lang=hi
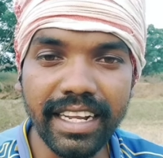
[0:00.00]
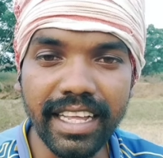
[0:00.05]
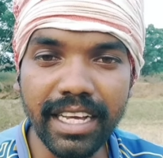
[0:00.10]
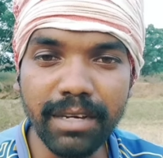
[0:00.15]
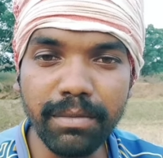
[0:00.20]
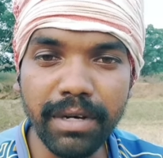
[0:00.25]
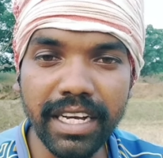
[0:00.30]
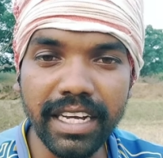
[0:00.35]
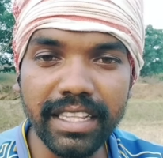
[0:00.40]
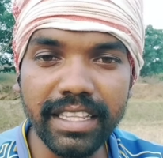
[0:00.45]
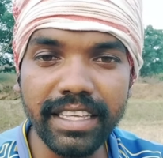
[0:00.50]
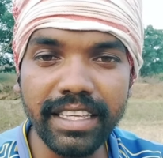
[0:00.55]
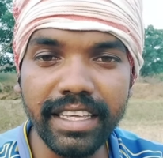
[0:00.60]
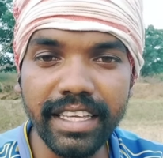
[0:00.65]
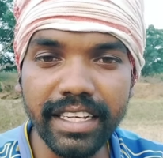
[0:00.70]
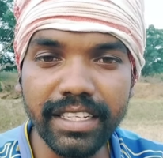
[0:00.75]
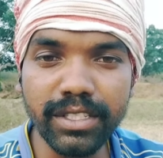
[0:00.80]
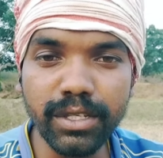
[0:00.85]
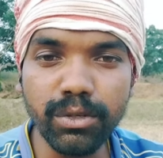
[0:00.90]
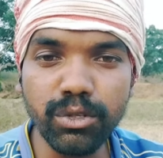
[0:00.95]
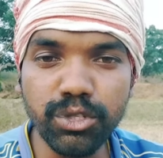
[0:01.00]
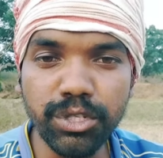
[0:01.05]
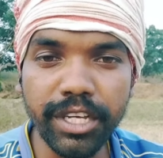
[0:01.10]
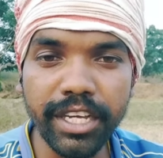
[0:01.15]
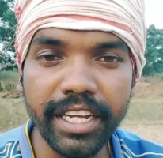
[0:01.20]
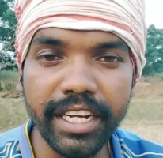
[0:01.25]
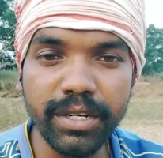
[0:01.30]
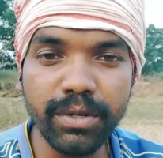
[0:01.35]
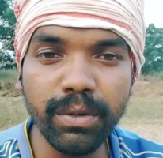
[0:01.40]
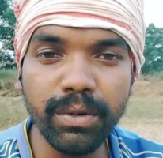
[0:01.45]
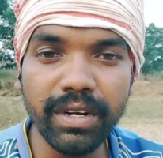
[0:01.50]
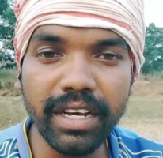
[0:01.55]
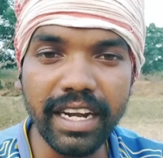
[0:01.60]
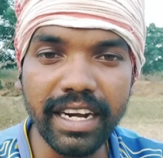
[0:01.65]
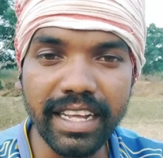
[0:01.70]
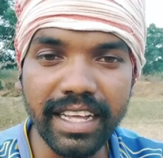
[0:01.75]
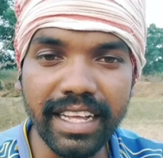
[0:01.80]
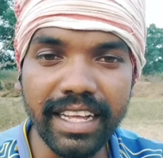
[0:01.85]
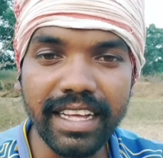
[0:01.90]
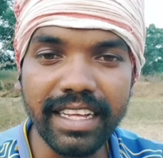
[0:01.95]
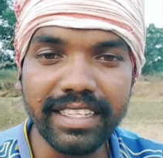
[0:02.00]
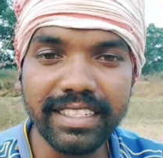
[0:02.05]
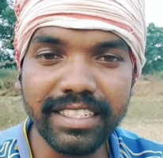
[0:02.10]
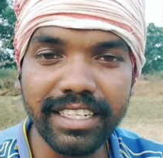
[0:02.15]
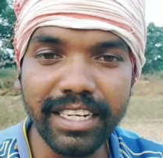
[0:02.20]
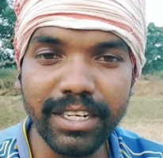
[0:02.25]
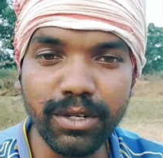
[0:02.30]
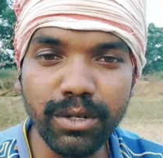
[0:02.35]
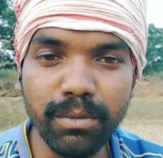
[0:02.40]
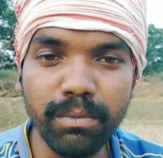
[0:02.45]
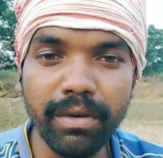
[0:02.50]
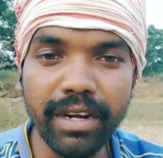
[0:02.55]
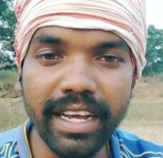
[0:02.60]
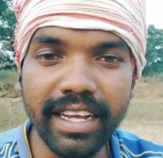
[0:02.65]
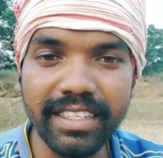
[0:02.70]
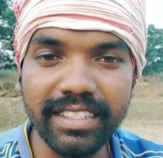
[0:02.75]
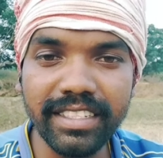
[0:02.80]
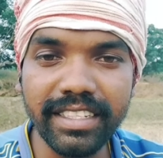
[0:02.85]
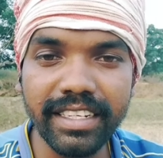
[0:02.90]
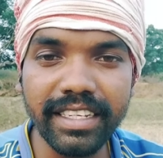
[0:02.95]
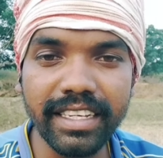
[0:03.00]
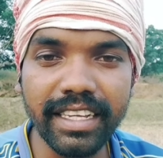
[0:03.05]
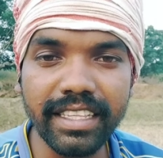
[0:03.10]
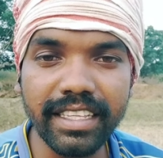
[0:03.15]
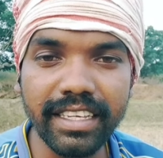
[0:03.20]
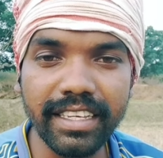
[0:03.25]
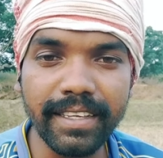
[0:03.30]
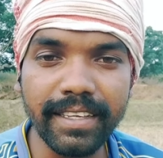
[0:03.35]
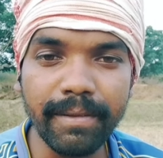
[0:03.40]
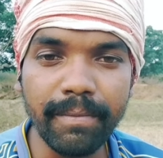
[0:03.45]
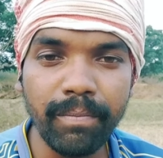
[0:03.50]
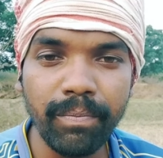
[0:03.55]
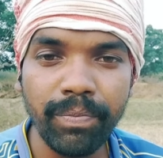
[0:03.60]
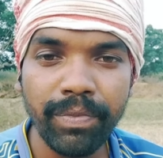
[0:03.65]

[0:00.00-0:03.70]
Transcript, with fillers: लगभग आदि एक सौ छः ठू डाड़ा छः ठू ब्रांच री आदि ही